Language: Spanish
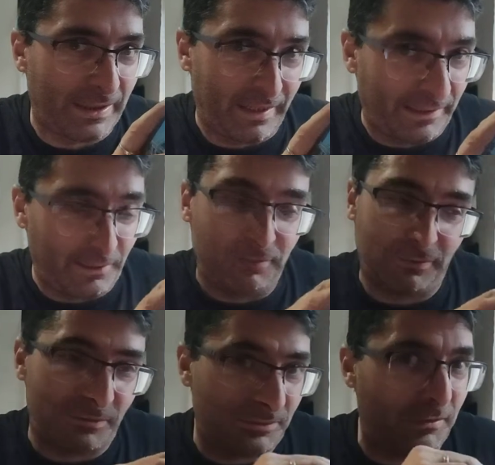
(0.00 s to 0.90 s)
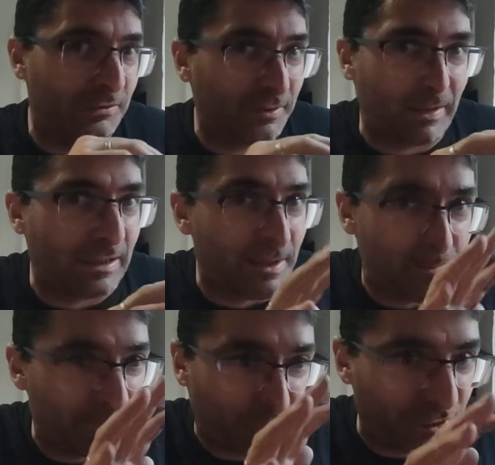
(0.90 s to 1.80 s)
nada. No, no, no es que
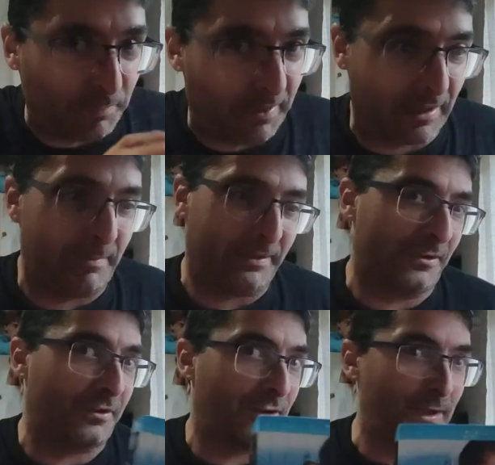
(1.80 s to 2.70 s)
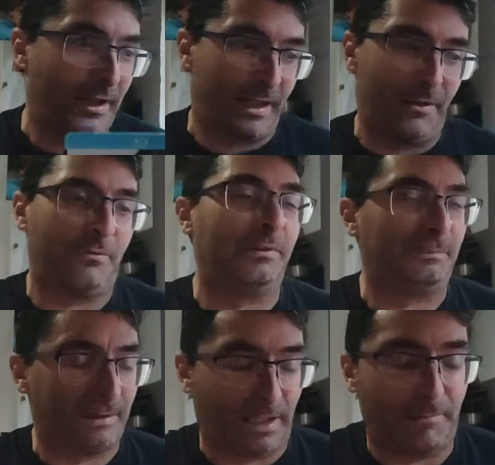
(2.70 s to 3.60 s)
valga poquito precisamente, no es que no valga nada, no,
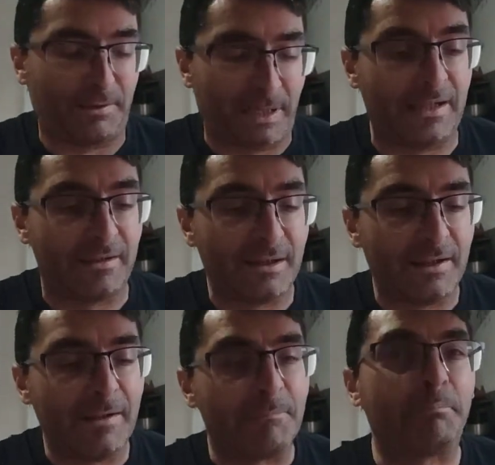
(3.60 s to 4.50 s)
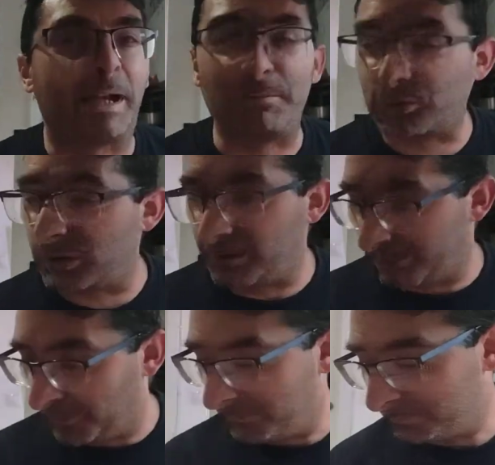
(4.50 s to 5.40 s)
la vez, vale, vale mucho
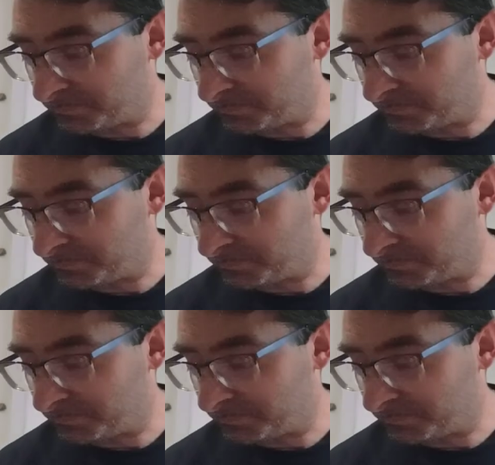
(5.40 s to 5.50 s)
dinero.